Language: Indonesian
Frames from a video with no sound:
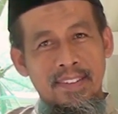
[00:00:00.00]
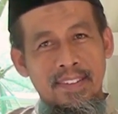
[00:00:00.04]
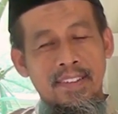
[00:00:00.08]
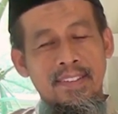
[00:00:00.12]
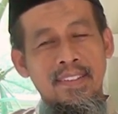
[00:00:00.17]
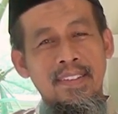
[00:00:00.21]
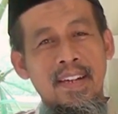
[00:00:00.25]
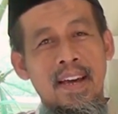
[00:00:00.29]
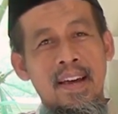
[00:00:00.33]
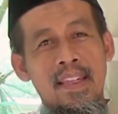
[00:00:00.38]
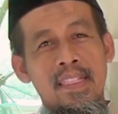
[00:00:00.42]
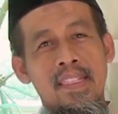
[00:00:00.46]

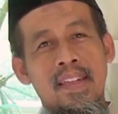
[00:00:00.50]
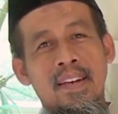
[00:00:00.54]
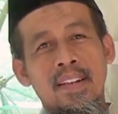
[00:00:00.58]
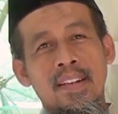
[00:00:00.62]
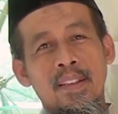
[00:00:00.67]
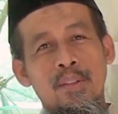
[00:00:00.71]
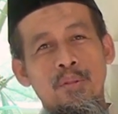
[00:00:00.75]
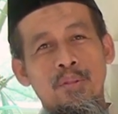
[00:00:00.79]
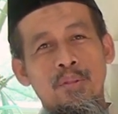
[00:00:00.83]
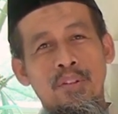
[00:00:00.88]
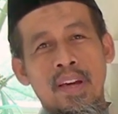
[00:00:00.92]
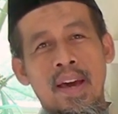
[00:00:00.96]
Jadi azan
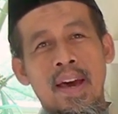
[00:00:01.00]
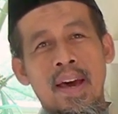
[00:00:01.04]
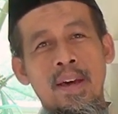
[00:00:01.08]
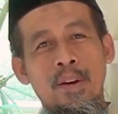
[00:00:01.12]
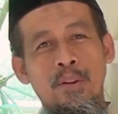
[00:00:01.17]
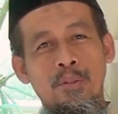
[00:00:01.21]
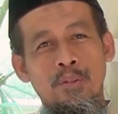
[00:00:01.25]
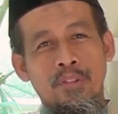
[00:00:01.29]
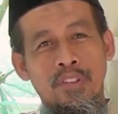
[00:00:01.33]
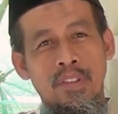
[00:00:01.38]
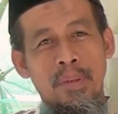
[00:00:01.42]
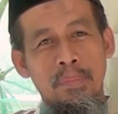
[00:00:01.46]
itu tidak
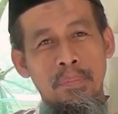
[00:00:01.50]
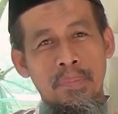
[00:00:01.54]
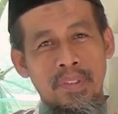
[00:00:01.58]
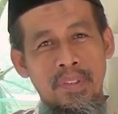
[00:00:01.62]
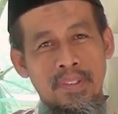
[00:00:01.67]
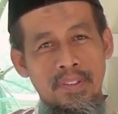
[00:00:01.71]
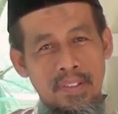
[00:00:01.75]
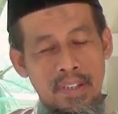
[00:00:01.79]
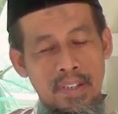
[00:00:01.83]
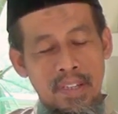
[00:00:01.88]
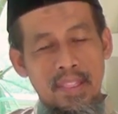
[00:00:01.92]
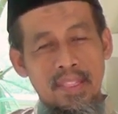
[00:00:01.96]
harus ke
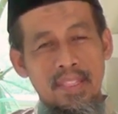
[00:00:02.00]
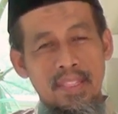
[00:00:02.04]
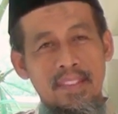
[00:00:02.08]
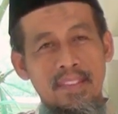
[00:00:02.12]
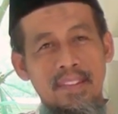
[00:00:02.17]
masjid.